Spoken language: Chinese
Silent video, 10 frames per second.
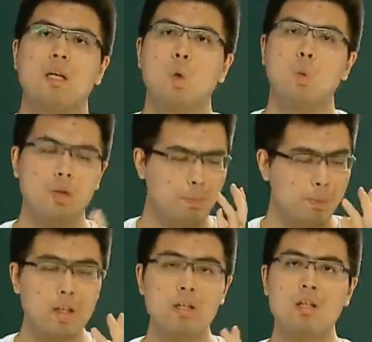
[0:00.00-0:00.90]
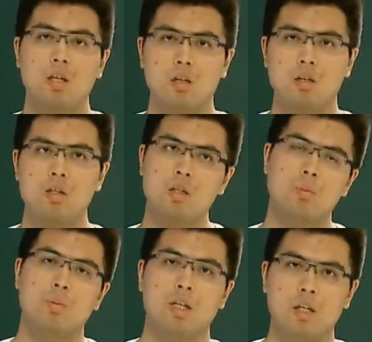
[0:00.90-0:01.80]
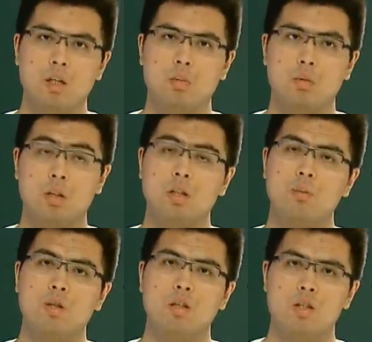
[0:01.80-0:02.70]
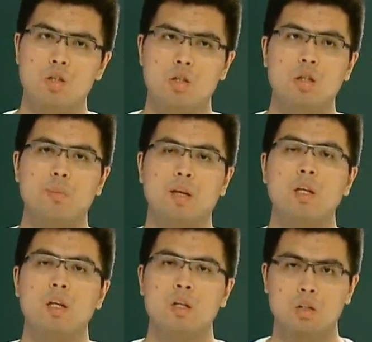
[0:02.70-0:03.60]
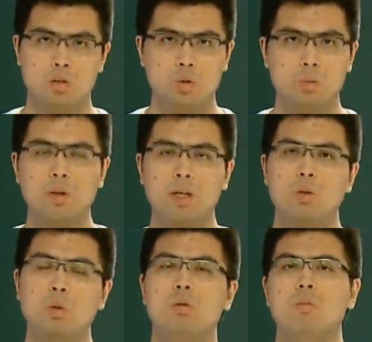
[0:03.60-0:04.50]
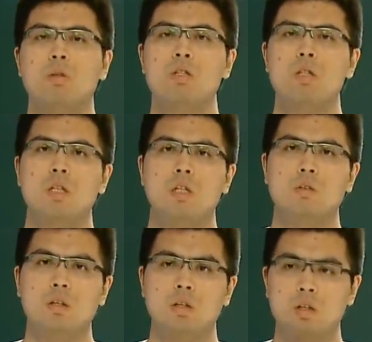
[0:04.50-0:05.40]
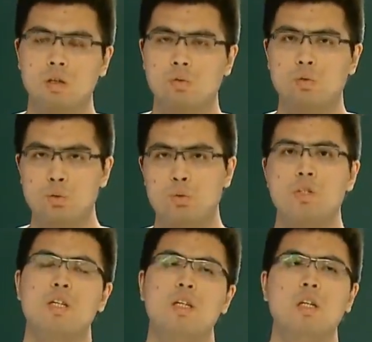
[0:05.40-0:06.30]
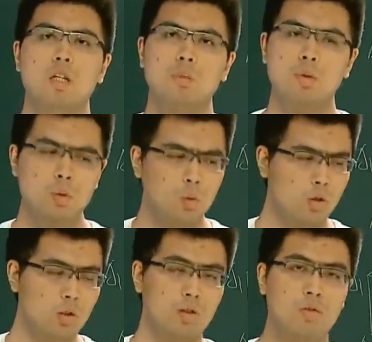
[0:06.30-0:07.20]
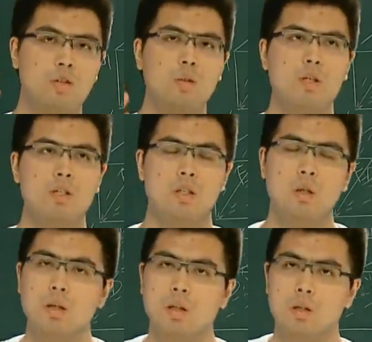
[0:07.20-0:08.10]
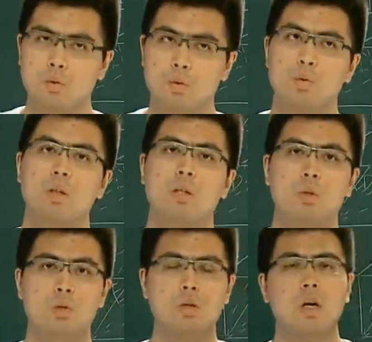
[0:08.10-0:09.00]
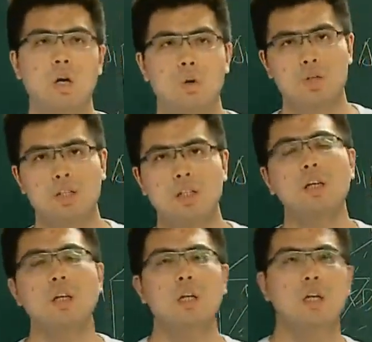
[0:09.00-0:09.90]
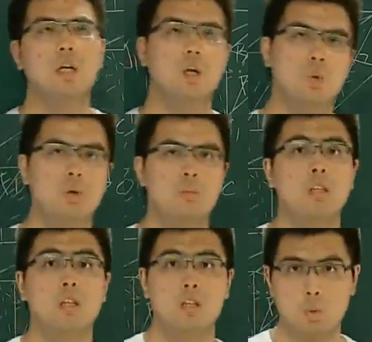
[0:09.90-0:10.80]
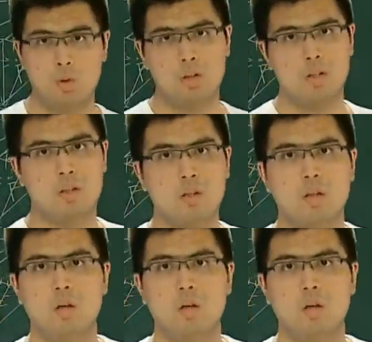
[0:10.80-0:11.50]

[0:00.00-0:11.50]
我们的边长是不太靠谱的，那么只能哪？只能去拜托我们这个地方的一些辅助线。那么如果是四边形的话，它的辅助线很多时候考虑谁呢？考虑我们的对角线。